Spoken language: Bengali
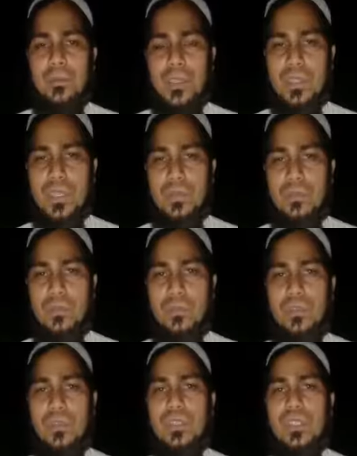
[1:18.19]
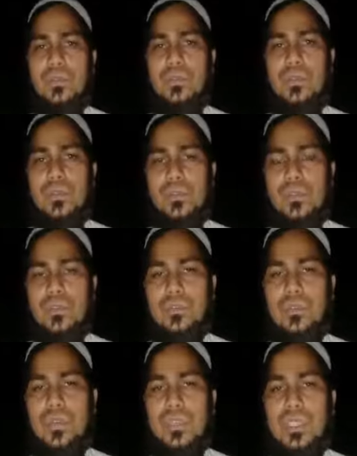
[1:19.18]
বিশ্বের উন্নতি
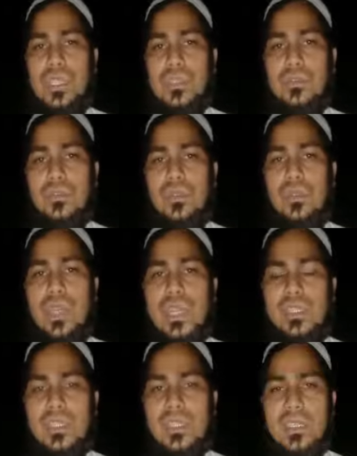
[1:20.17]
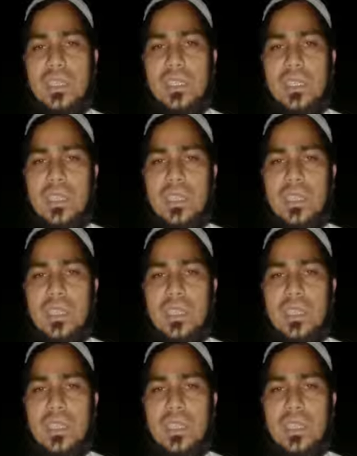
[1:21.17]
প্রযুক্ত দেশগুলো আজকে